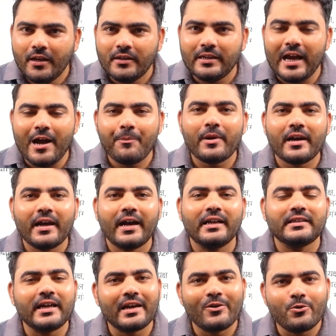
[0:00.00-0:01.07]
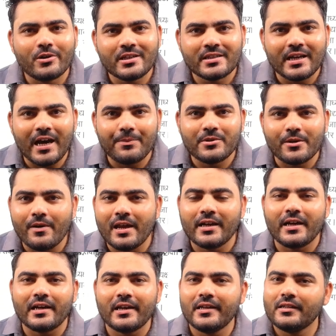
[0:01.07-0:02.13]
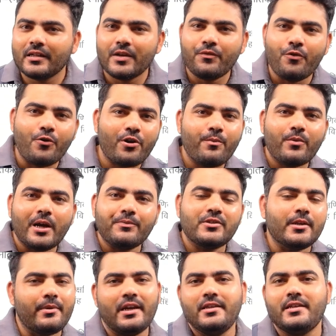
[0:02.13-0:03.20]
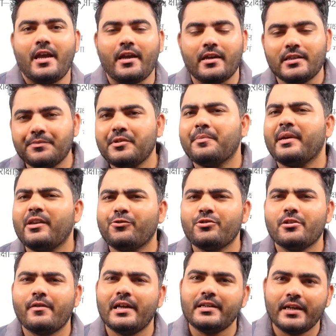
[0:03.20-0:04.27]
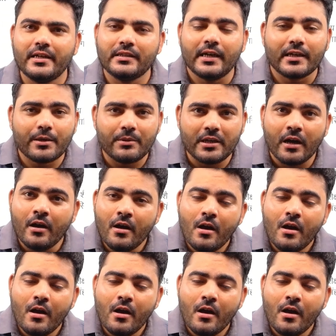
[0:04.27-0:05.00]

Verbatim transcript: यहाँ पर लगातार नोटिस का आप सवाल कर रहे थे कि फोरम कब से भरे जाएंगे सबसे पहले तो सवाल यह था कि भैया